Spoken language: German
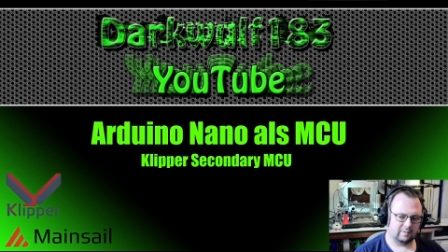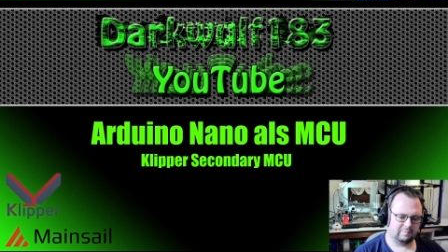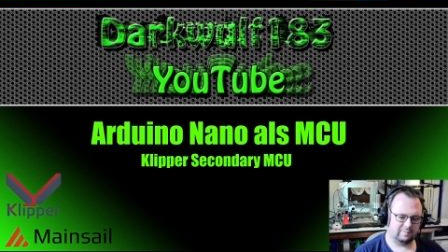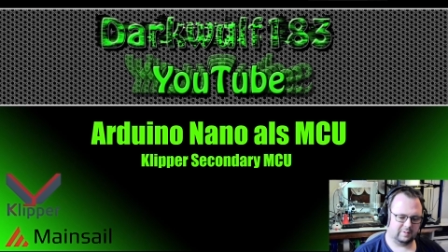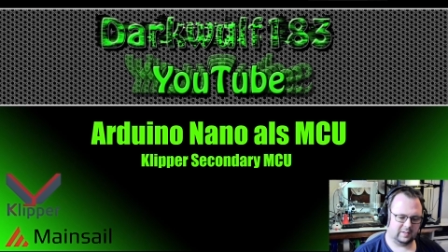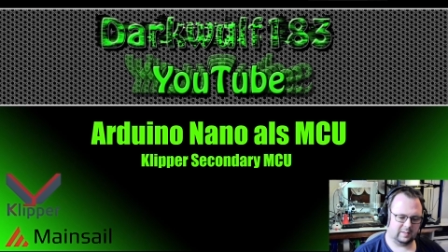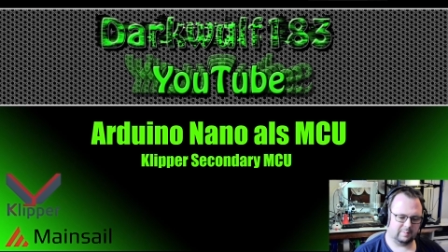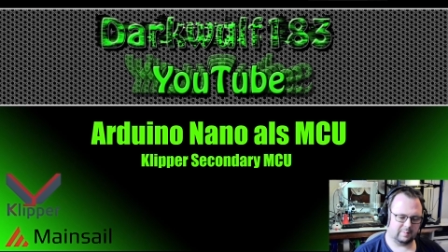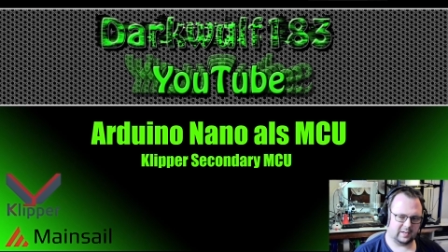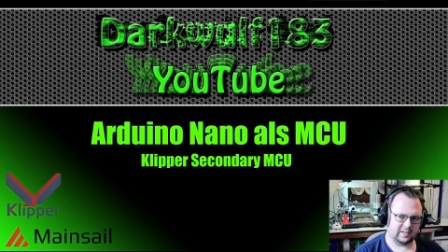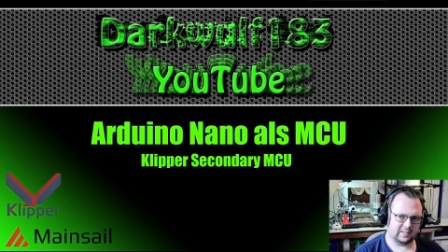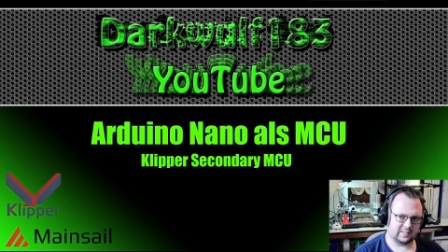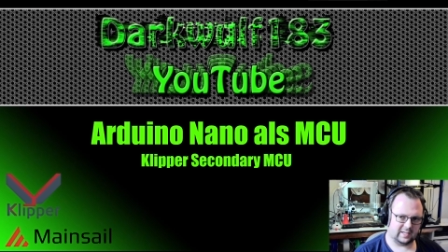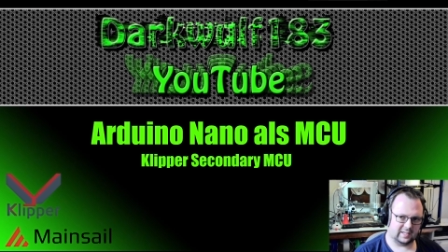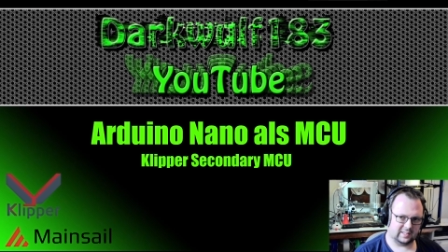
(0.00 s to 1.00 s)
wie man
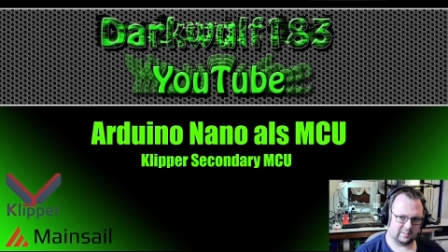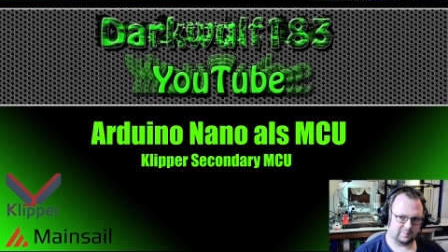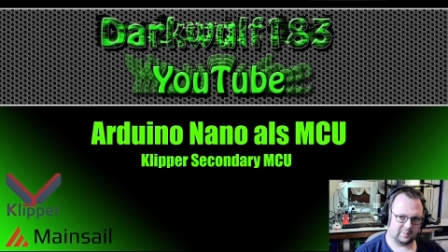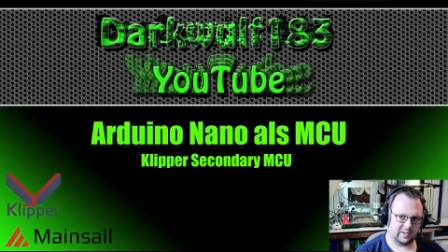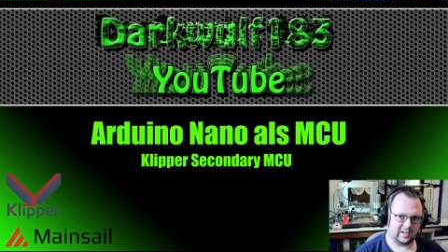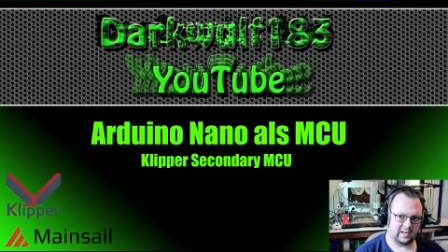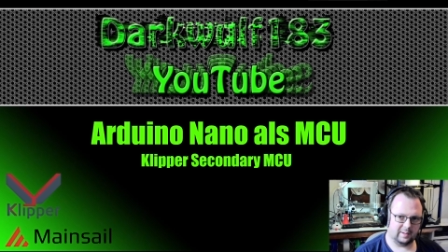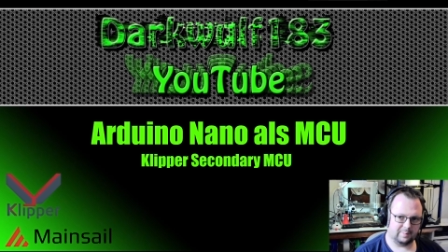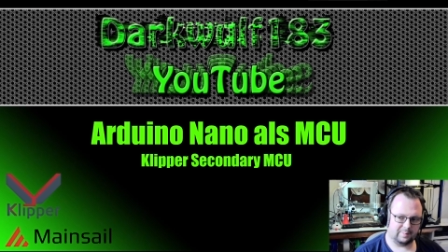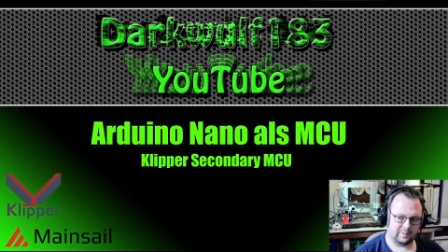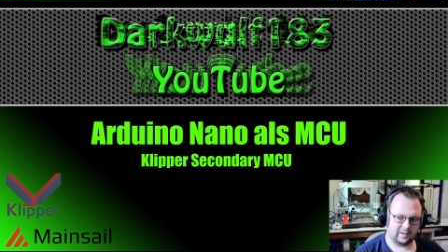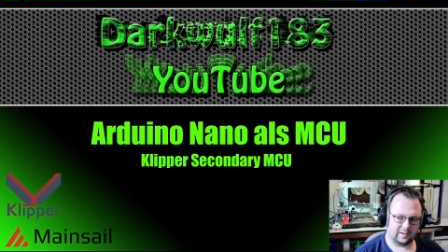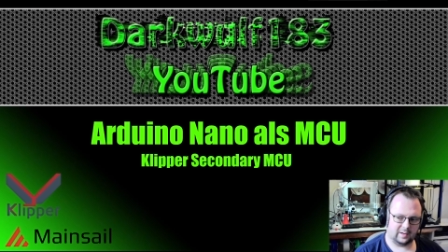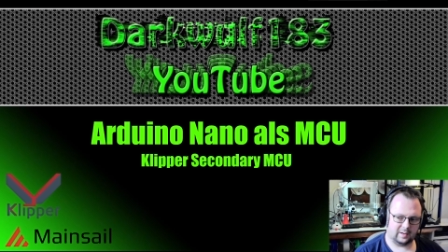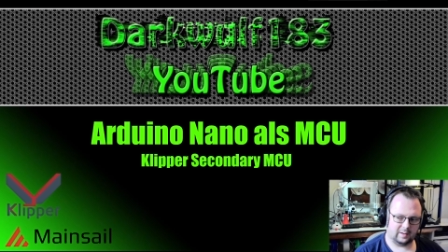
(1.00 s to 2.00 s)
das Ganze bei
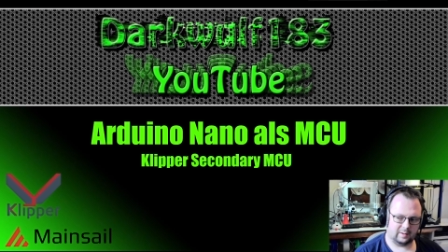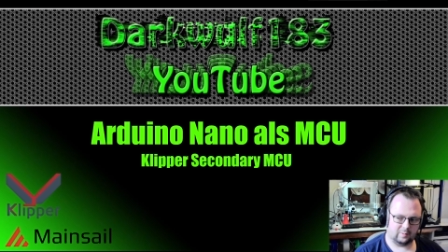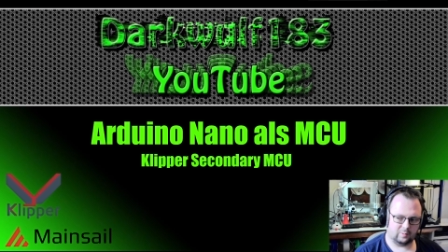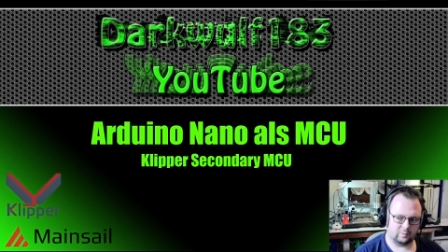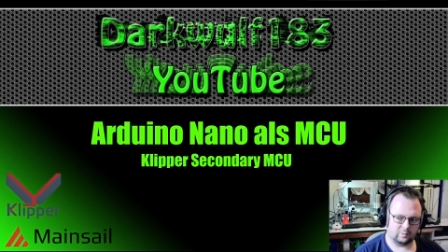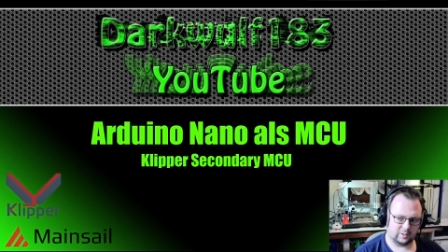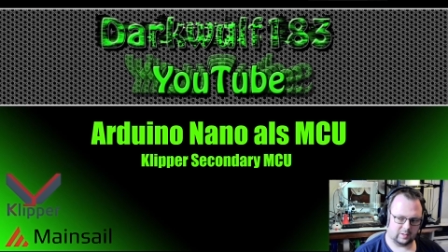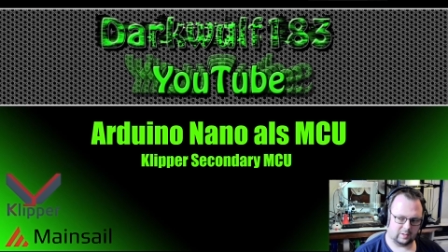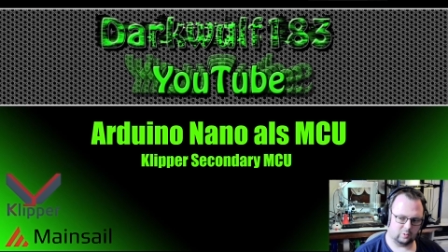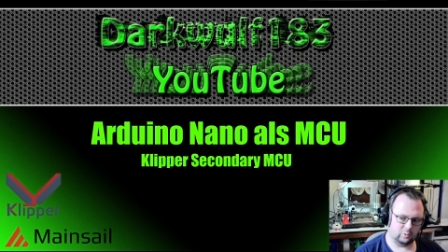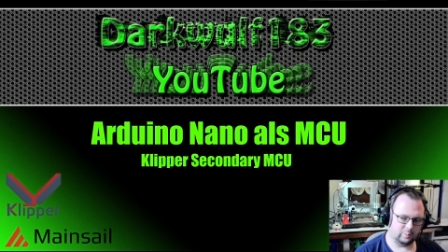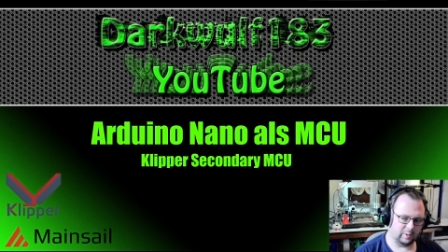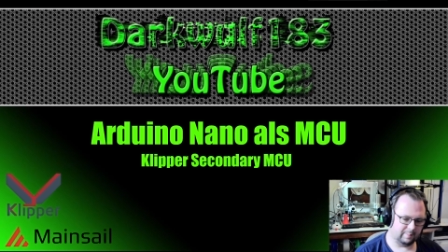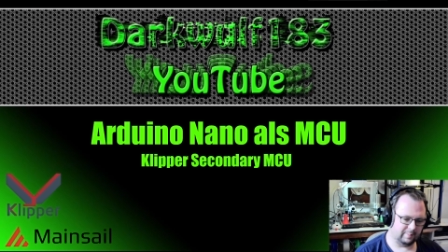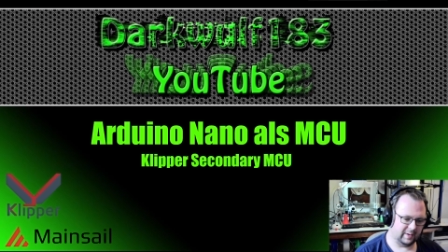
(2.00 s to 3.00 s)
Clipper oder
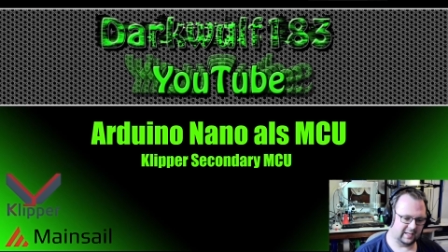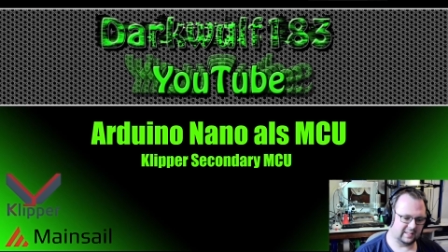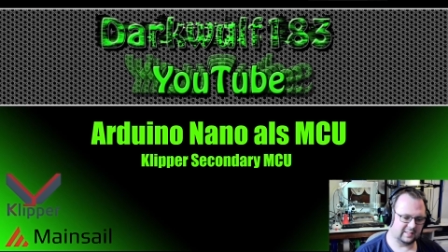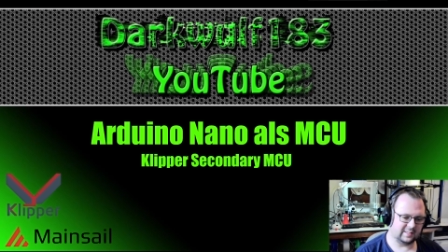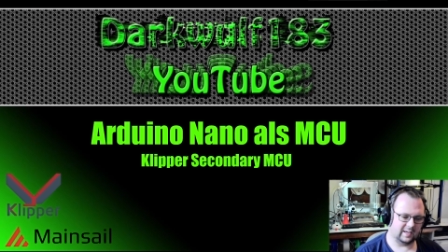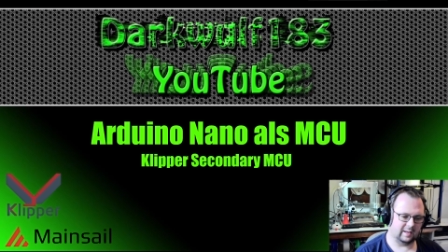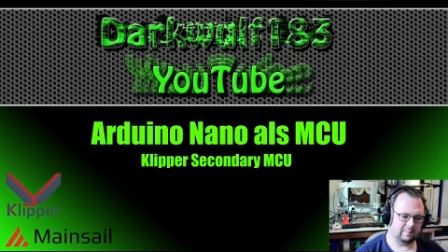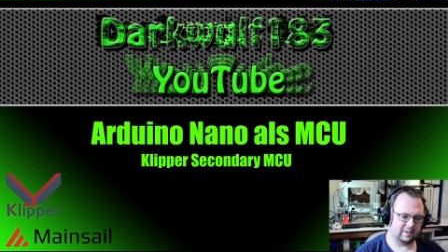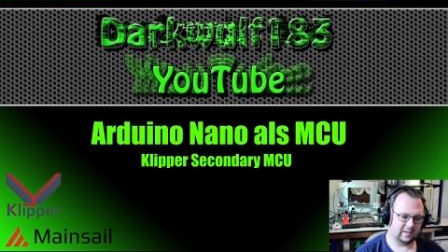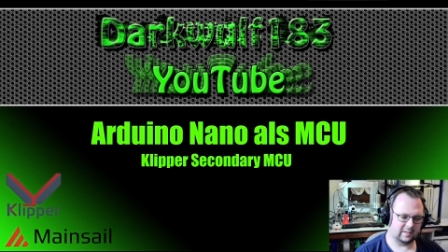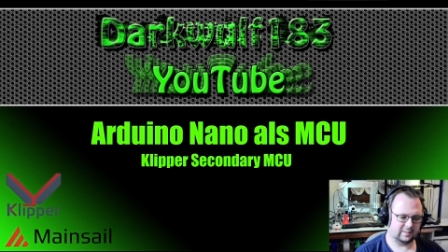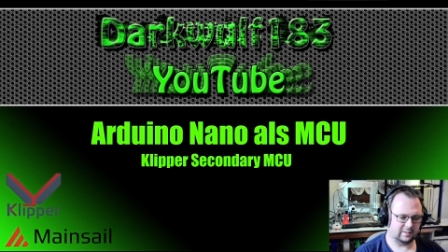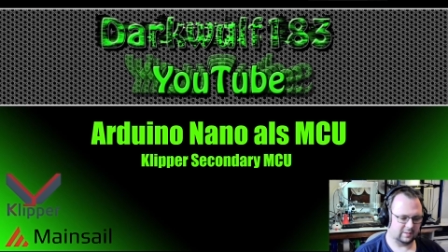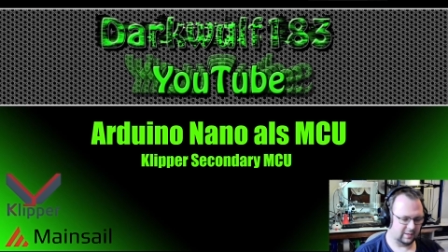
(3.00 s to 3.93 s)
über Mainsail macht.